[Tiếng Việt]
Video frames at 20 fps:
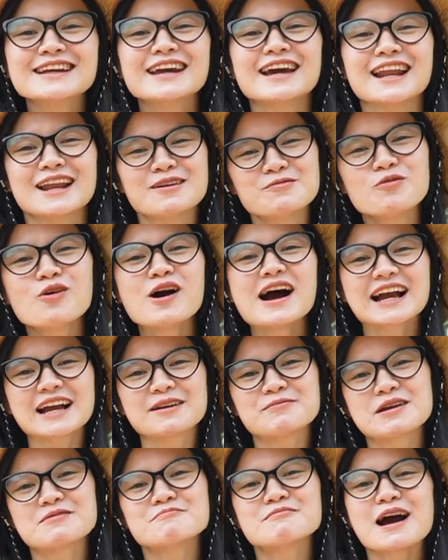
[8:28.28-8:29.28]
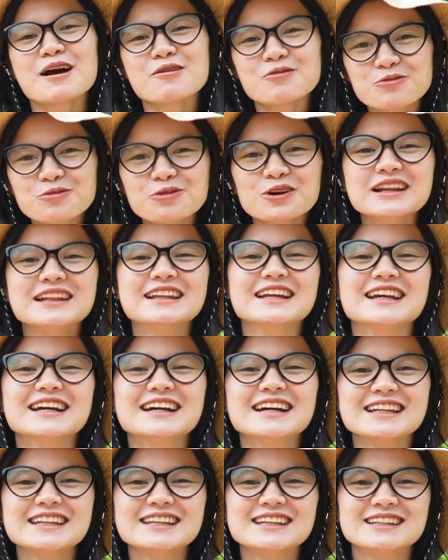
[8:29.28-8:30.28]
tiện là mua hai cái bánh bao luôn
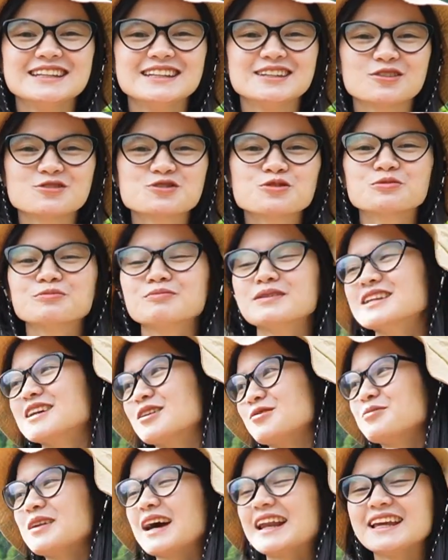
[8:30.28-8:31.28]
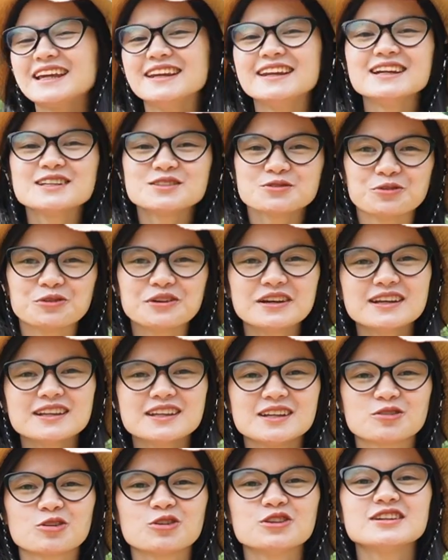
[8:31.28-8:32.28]
thì nói chung bây giờ cũng đã đến đây rồi
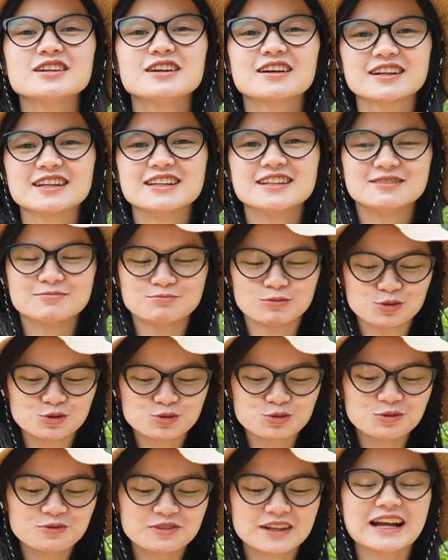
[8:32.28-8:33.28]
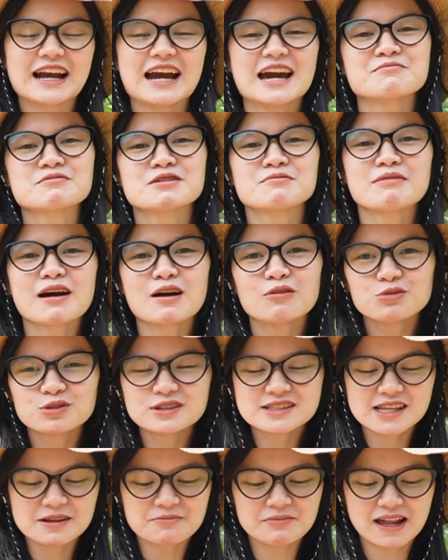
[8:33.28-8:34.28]
thì coi như là nghỉ chút với cả ăn bánh bao
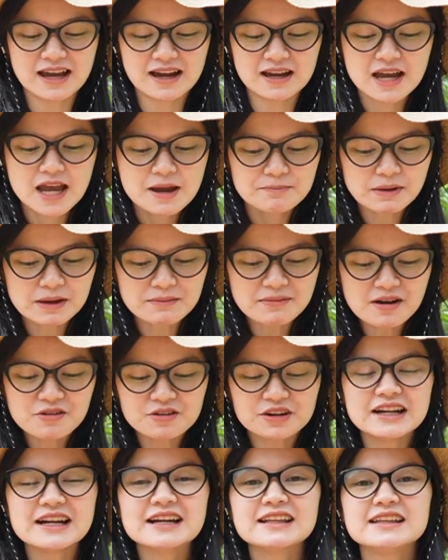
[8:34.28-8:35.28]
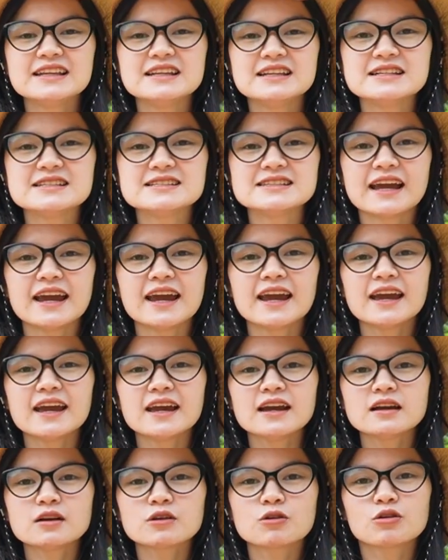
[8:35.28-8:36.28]
luôn xem là bánh bao ở đây thì
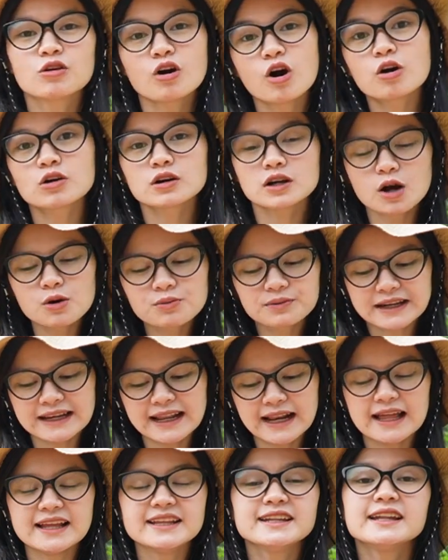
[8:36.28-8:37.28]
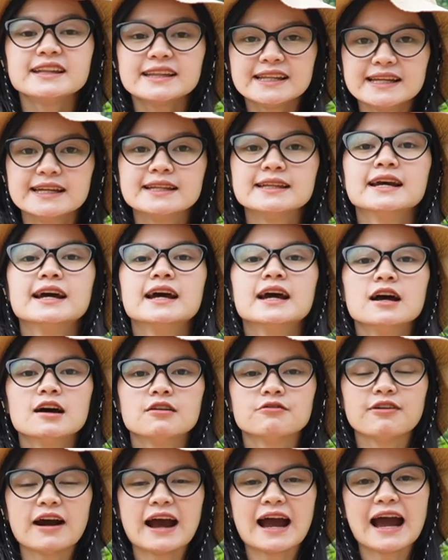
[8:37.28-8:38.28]
sẽ có ngon không cái này là nhân thịt
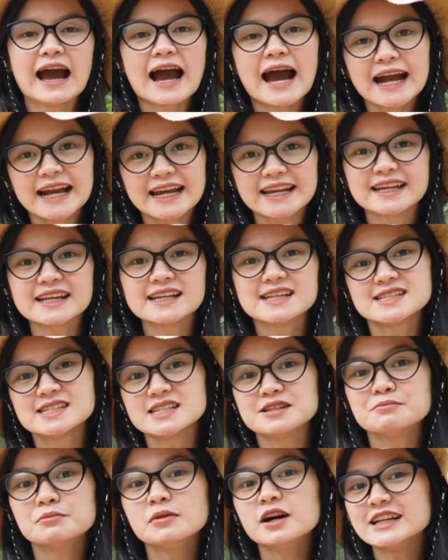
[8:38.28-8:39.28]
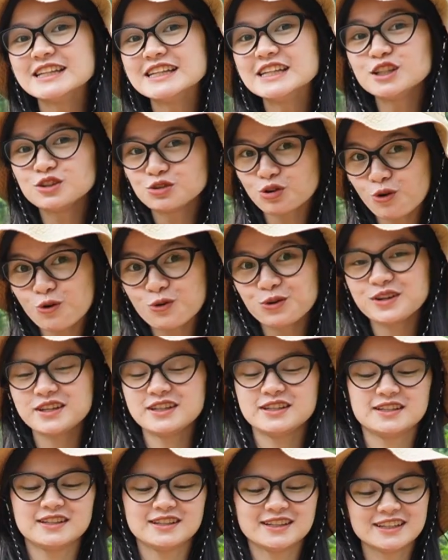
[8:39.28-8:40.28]
và hai cái này thì chỉ 10 nghìn thôi
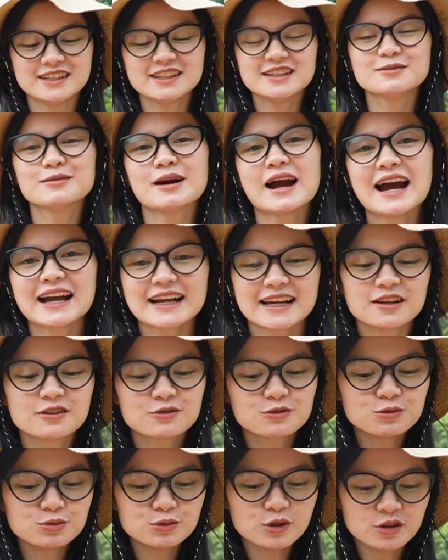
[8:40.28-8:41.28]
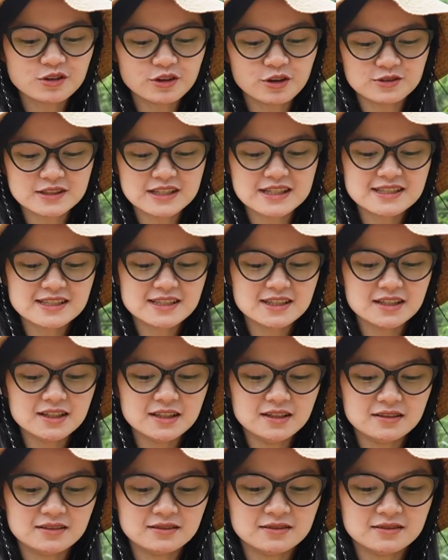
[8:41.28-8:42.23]
Đấy, nhưng mà hai cái cũng nhỏ nhỏ xinh xinh ý